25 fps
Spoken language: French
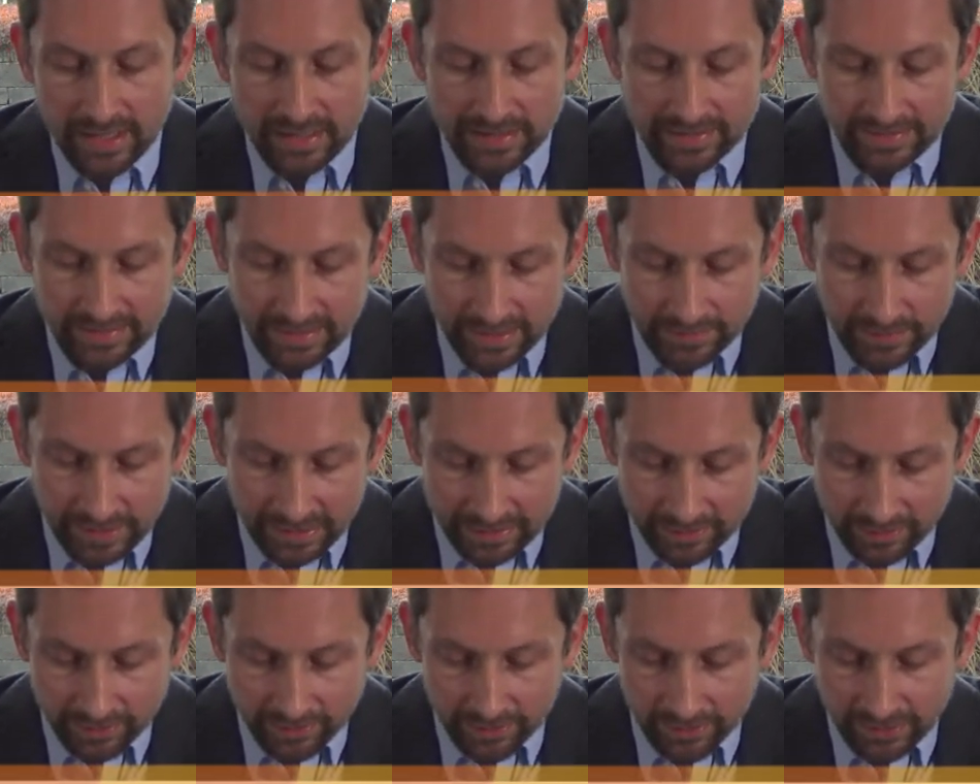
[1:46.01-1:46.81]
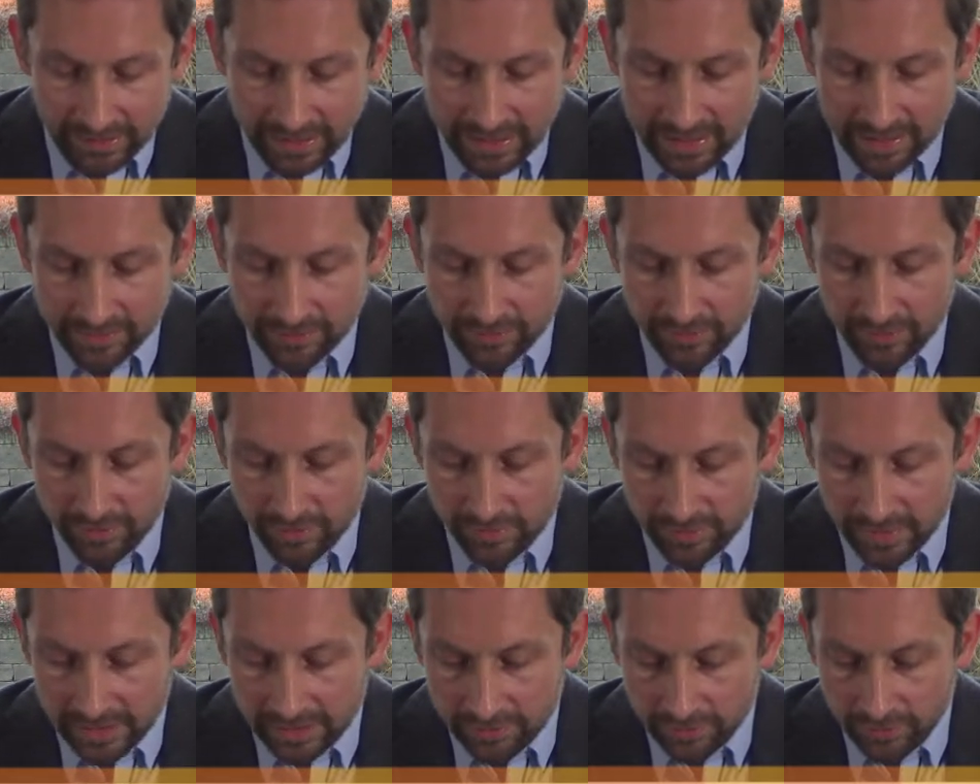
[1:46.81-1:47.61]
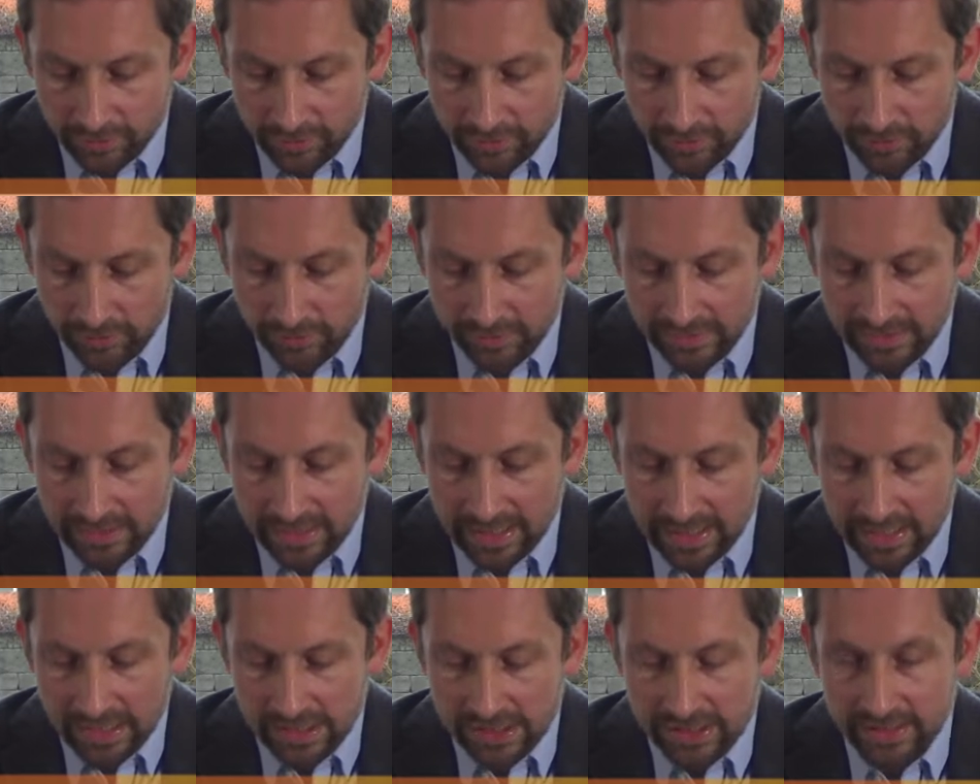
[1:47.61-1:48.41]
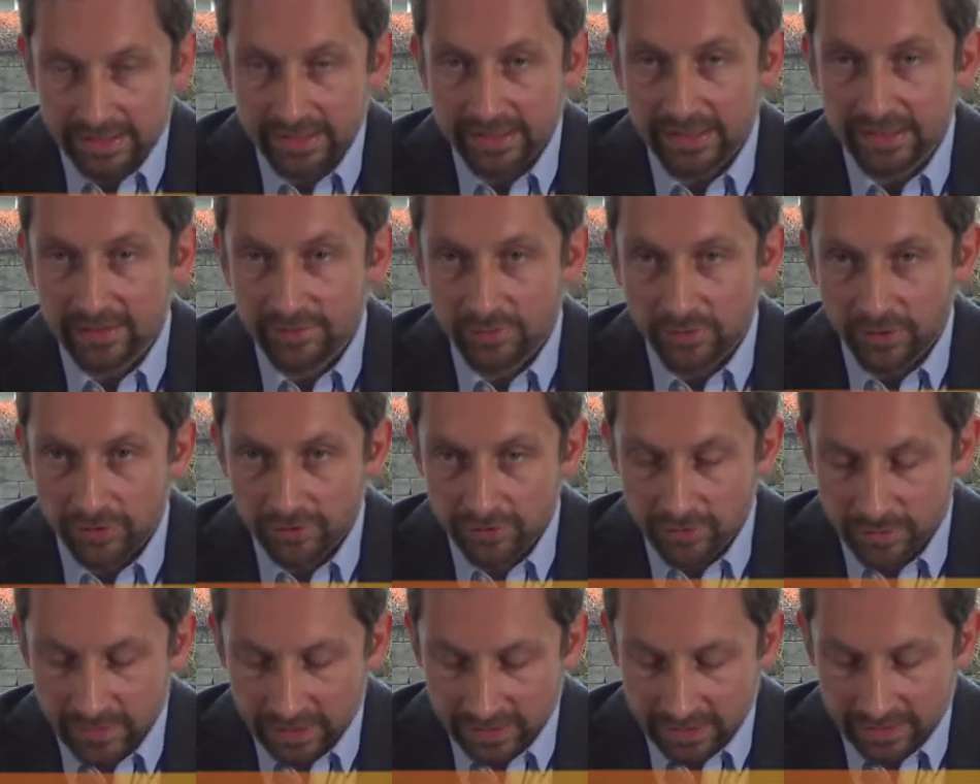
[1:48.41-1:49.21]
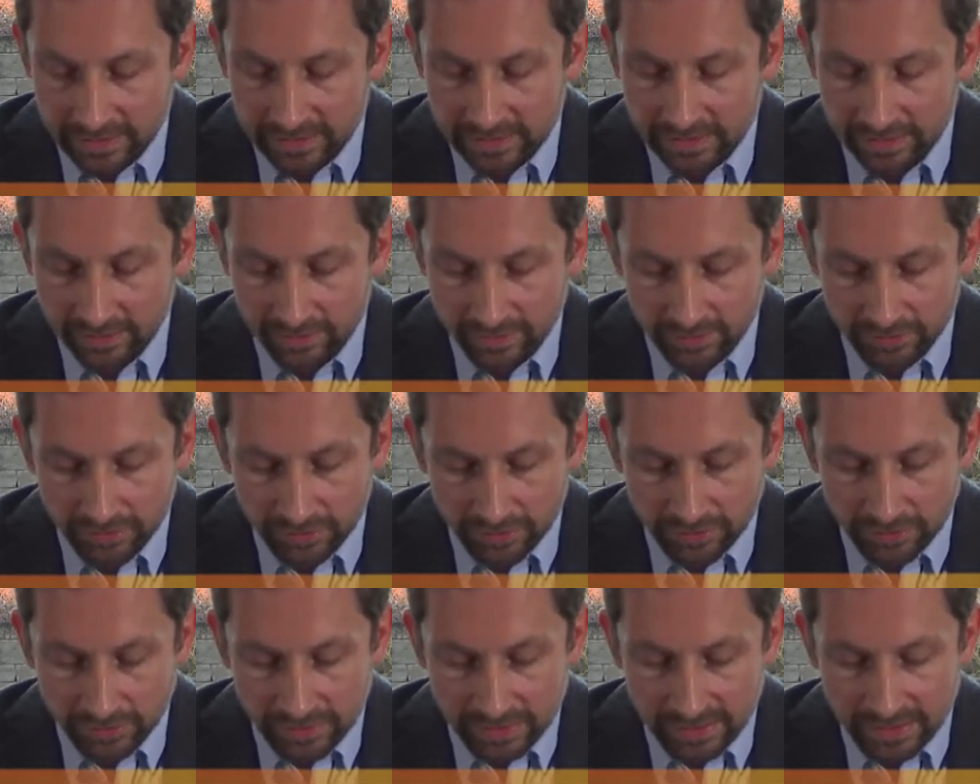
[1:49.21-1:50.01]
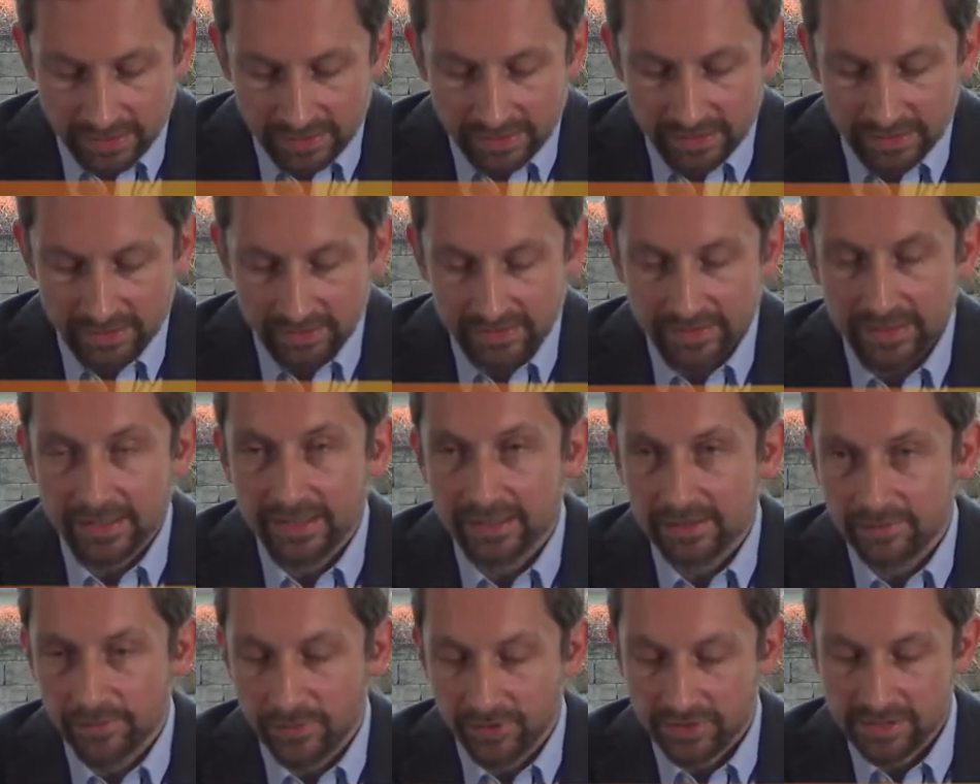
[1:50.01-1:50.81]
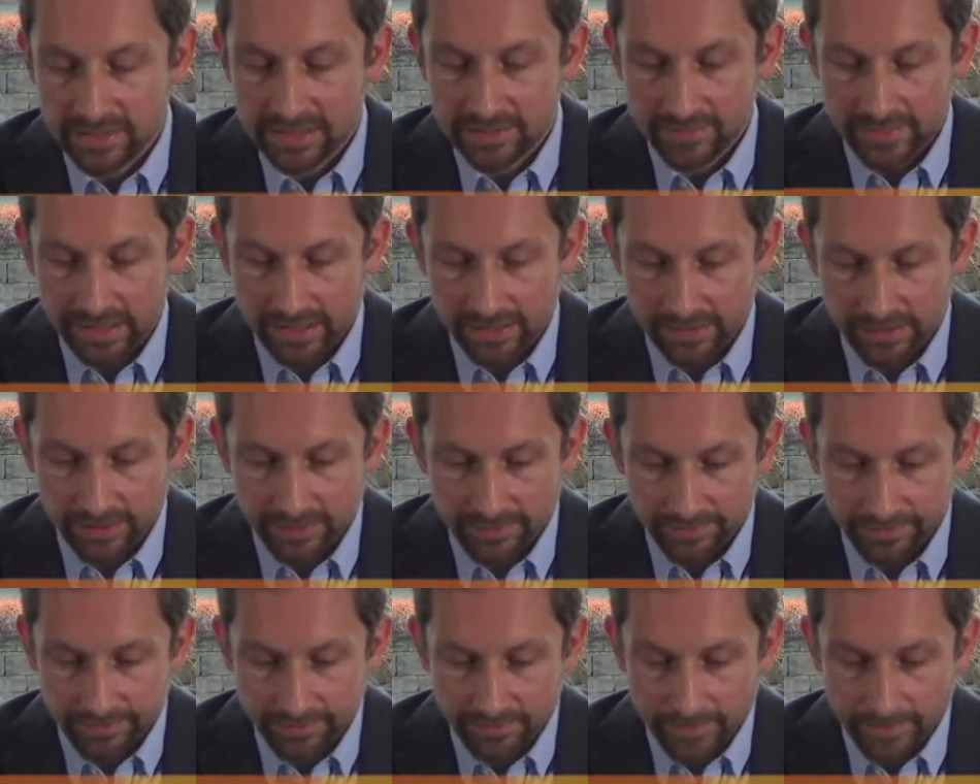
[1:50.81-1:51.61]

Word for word: des méthodes de calcul, méthodes de comptage, traitement numérique de données, traitement d'images.